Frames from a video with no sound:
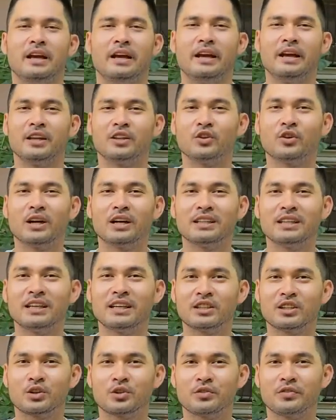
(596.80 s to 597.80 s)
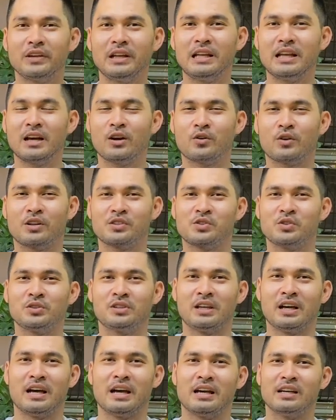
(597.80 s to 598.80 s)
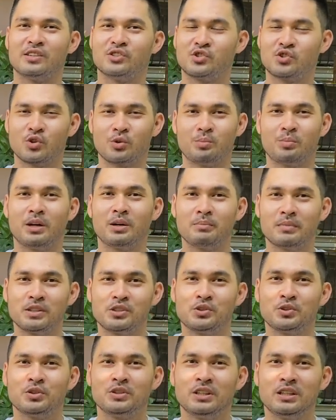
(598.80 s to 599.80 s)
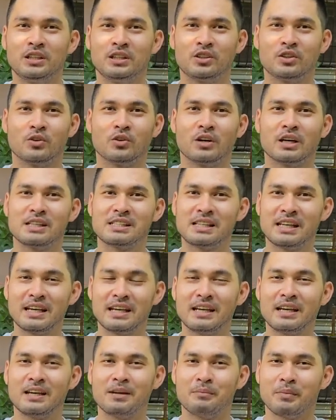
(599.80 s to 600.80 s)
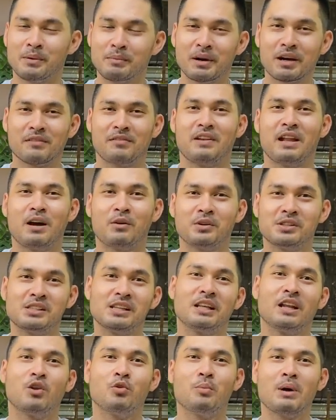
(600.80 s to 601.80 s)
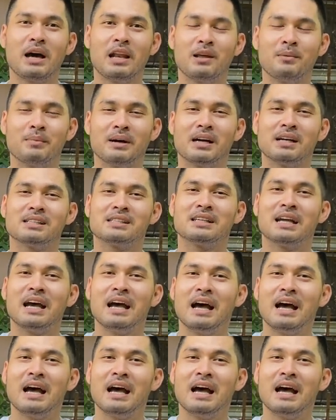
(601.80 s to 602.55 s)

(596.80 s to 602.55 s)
Itong ating heterophilia corazon guys, sobrang mature na nito kasi may mga flowers na lumalabas